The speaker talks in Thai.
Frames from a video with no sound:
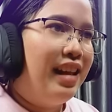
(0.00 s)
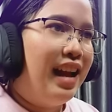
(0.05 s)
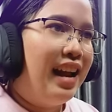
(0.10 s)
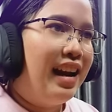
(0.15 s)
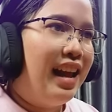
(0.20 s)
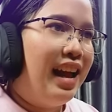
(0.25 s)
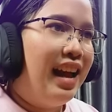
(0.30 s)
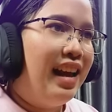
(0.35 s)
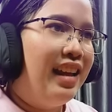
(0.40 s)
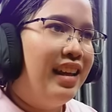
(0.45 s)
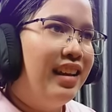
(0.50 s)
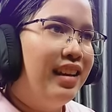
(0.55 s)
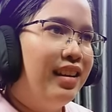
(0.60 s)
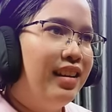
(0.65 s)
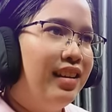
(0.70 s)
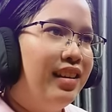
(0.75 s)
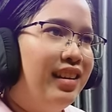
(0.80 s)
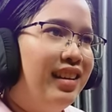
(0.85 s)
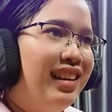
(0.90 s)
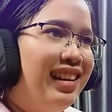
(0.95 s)
ย่างได้
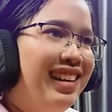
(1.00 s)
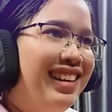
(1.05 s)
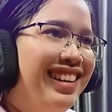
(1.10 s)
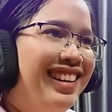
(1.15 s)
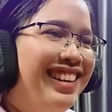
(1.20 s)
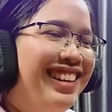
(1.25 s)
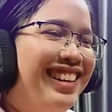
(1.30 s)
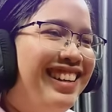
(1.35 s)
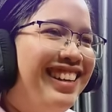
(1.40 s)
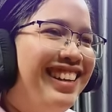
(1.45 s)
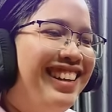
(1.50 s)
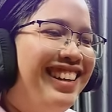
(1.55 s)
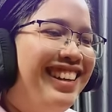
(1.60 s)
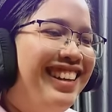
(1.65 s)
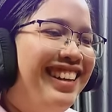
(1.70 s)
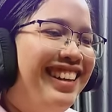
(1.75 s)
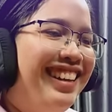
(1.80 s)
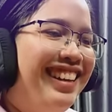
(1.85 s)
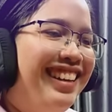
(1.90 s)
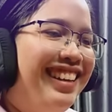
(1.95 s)
เอ้
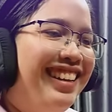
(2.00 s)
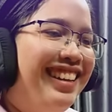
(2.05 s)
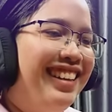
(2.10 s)
ย